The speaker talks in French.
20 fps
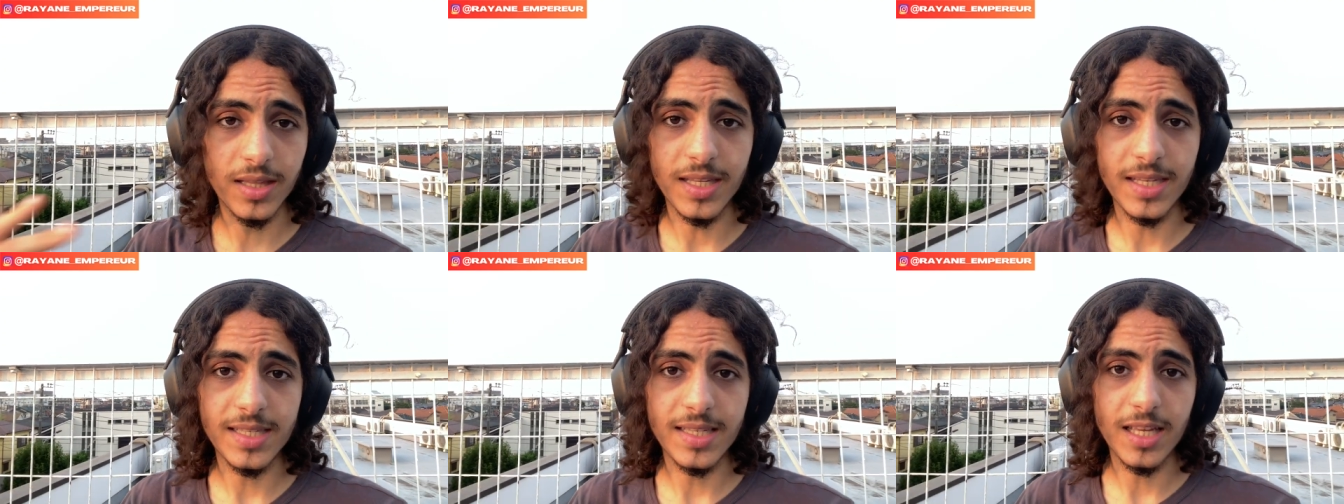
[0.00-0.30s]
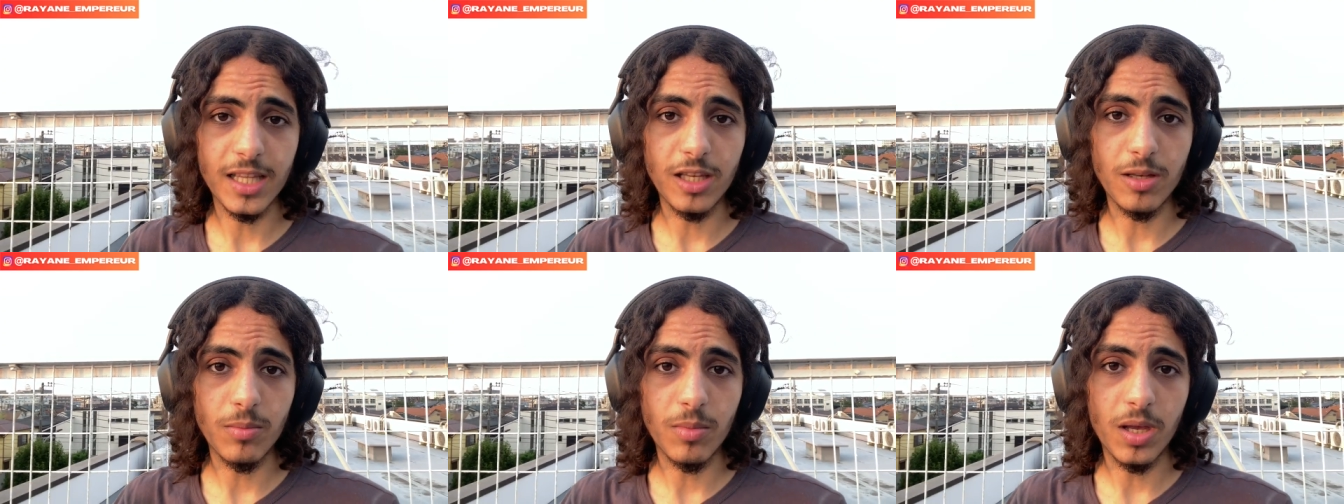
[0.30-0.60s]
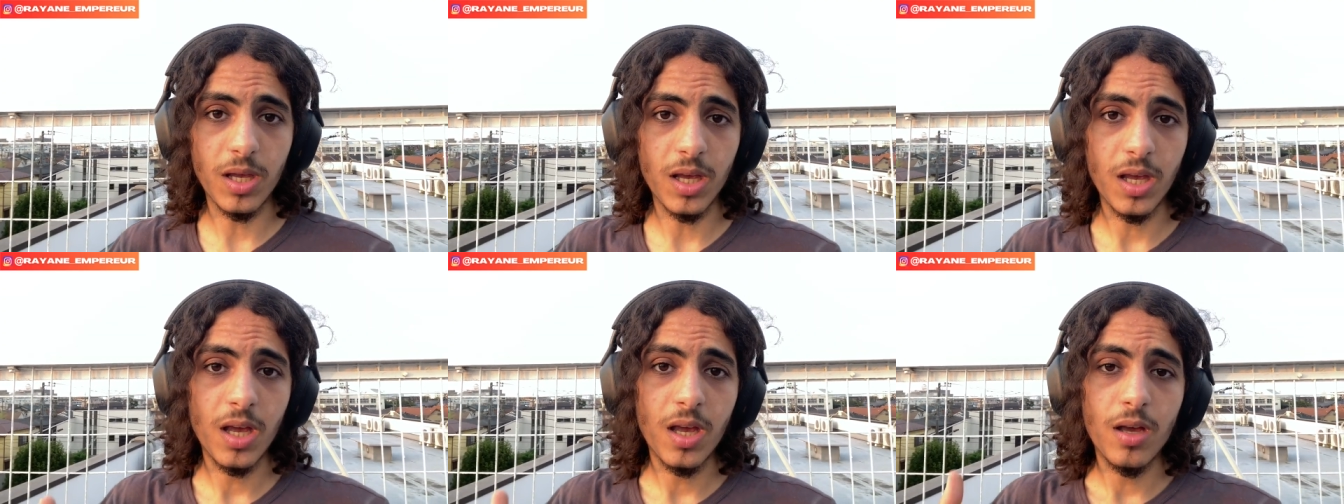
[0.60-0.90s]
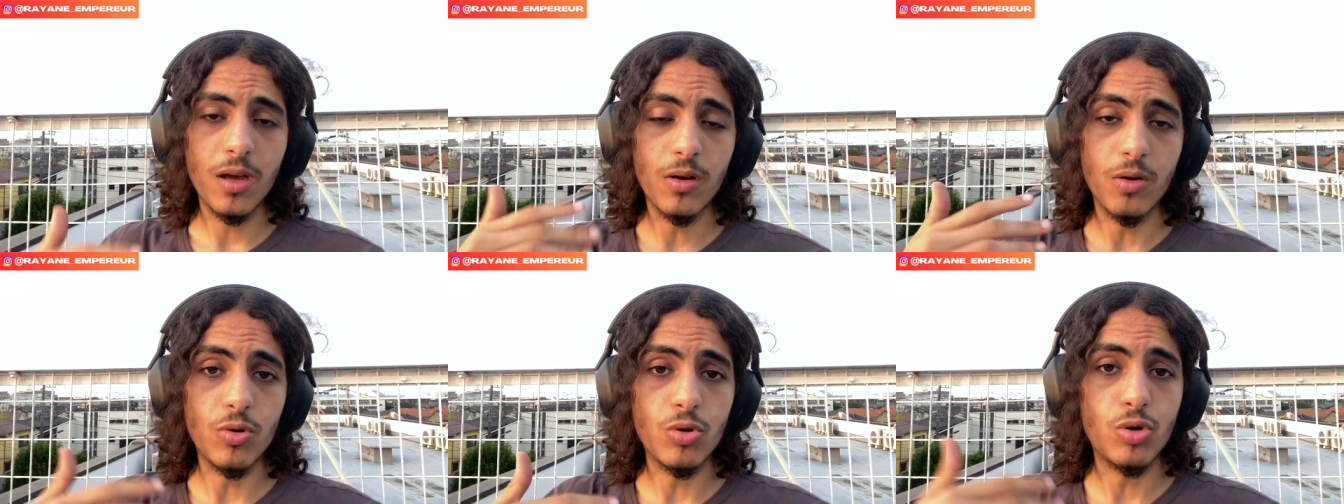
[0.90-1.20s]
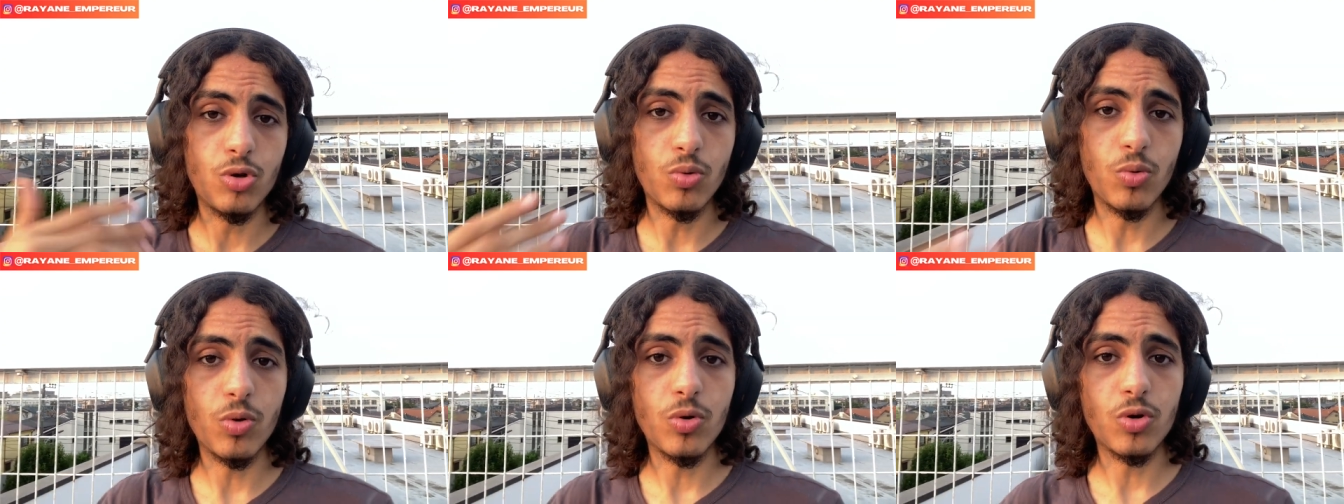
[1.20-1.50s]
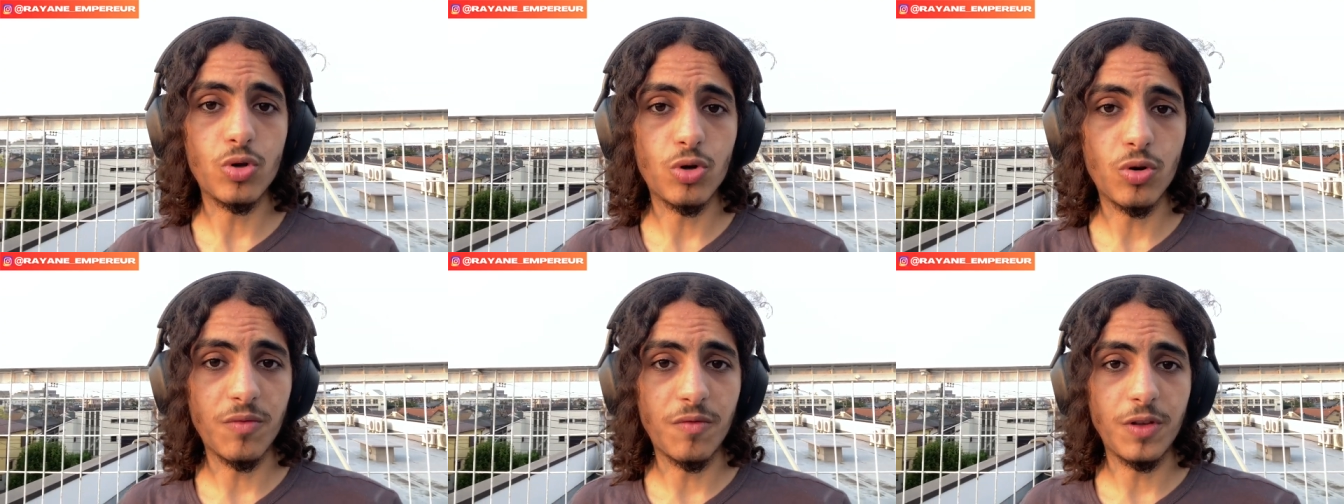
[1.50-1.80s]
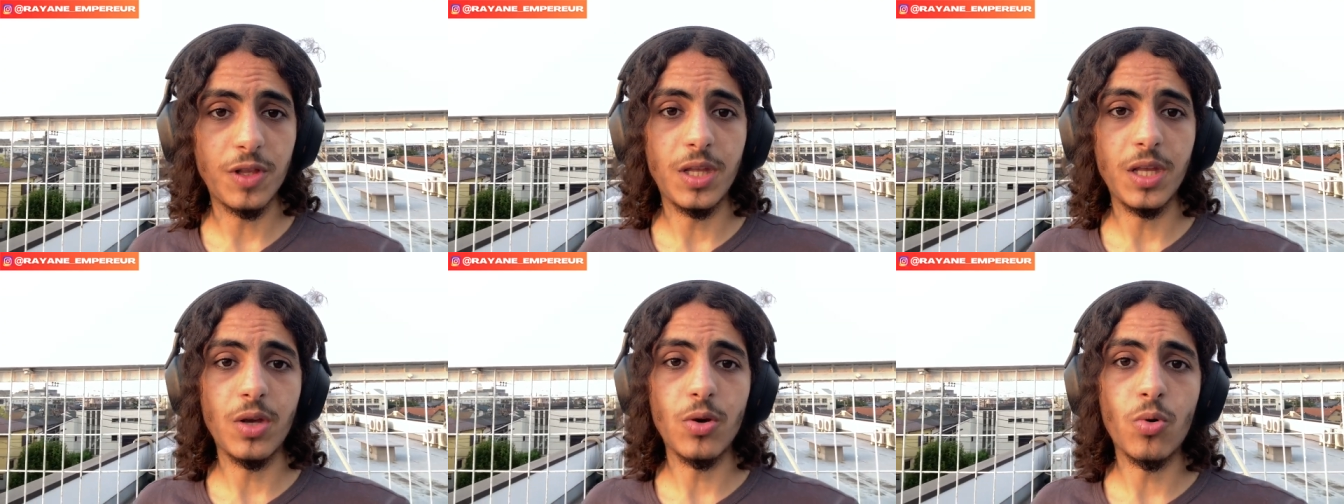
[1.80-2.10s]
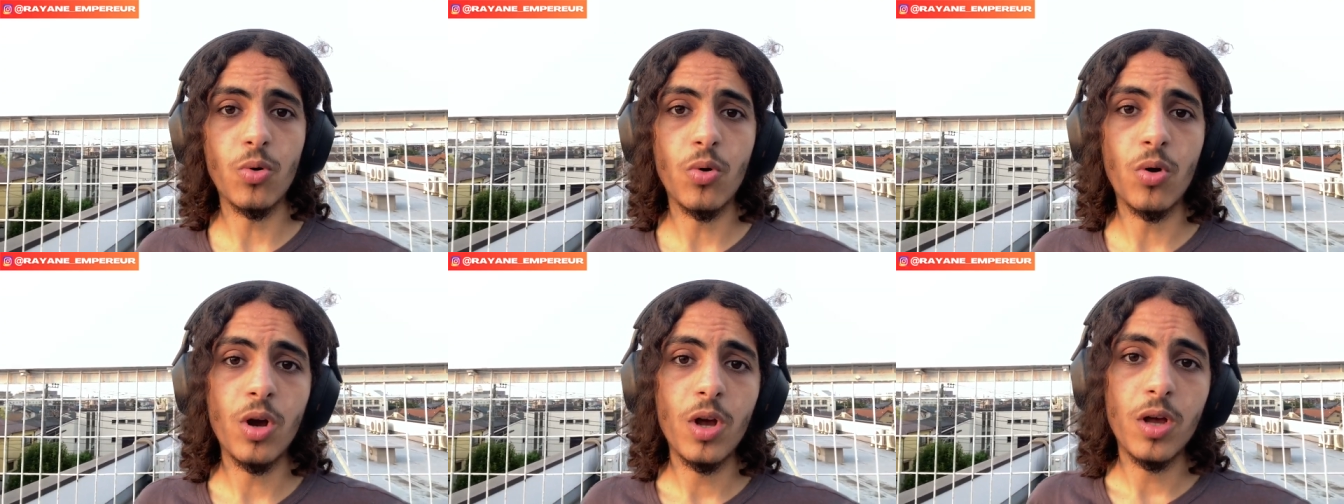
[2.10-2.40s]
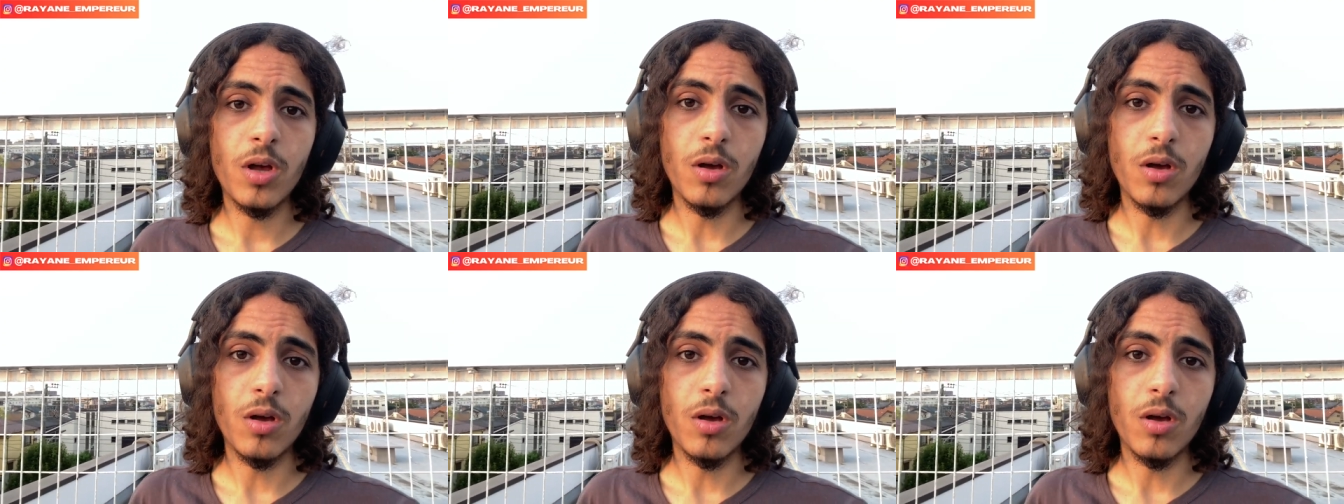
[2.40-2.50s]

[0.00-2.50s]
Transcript: des animés, euh, jouer aux jeux vidéo,